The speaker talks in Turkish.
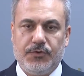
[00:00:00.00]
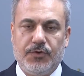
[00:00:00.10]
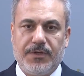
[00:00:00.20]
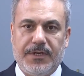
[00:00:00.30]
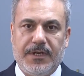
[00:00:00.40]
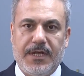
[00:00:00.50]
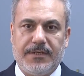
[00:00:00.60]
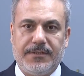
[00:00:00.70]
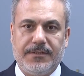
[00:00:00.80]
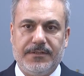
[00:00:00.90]
çok kereler
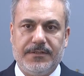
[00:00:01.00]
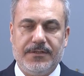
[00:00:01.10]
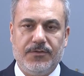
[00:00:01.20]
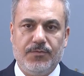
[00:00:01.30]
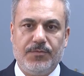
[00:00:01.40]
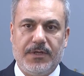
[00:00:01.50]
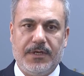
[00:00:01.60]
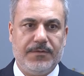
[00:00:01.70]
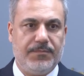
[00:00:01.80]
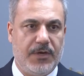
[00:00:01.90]
e,
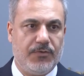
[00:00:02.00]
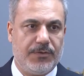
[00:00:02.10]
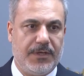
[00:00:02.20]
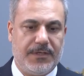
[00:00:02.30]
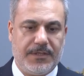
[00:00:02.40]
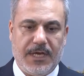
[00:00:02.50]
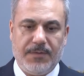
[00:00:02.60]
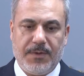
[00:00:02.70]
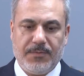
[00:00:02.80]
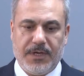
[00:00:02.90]
Lübnan'a, Beyrut'a
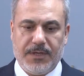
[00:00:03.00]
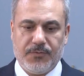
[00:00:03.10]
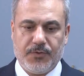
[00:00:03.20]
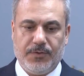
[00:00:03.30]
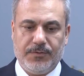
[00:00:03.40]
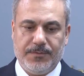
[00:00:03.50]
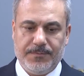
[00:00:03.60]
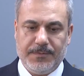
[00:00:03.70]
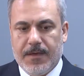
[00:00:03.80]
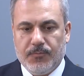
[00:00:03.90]
gelme imkanımız oldu.
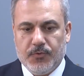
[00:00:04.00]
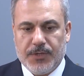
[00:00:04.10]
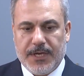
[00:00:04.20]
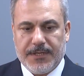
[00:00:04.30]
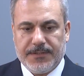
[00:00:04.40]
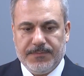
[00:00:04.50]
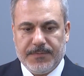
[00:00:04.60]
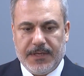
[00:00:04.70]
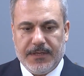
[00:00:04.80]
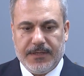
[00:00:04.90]
Bu
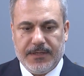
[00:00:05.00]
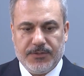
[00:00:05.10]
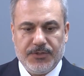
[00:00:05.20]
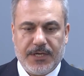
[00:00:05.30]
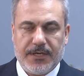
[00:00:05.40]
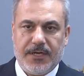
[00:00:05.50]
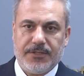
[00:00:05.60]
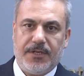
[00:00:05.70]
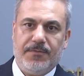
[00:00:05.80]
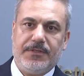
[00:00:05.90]
ziyaretimde e, sıcak
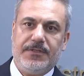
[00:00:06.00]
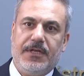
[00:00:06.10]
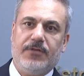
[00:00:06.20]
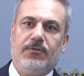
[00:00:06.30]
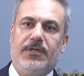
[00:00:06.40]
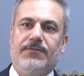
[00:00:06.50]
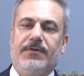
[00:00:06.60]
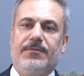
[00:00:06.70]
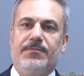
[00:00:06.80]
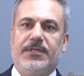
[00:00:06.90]
karşılamasından dolayı
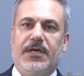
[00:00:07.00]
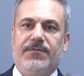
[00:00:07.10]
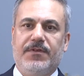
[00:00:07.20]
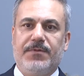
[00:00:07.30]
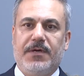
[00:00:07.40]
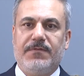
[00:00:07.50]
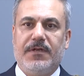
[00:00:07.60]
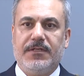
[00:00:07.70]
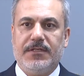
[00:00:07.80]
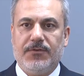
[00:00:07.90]
ve
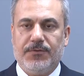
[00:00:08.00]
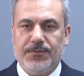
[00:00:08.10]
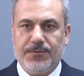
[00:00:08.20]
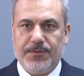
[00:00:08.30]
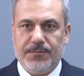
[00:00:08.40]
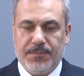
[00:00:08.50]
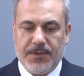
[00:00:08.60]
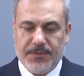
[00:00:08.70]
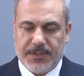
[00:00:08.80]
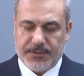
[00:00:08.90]
misafirperverliğinden ötürü
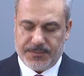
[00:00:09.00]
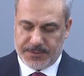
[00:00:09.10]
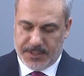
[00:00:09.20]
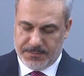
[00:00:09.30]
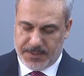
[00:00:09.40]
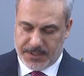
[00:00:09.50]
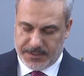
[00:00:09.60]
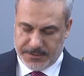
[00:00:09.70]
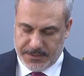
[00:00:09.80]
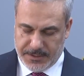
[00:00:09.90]
mevkidaşım Sayın
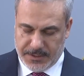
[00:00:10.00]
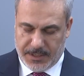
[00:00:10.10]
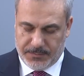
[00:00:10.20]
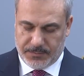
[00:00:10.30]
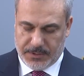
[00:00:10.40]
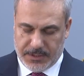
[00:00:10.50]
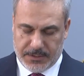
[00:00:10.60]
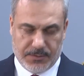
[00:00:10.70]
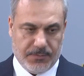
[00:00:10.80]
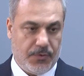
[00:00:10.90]
Bakan Abdullah
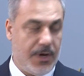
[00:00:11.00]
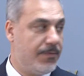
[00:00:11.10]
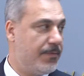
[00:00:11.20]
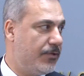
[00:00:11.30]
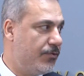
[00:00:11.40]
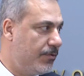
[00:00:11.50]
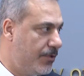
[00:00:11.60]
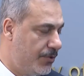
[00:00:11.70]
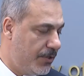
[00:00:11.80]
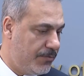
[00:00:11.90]
Guhabibe çok
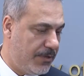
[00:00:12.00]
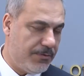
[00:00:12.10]
teşekkür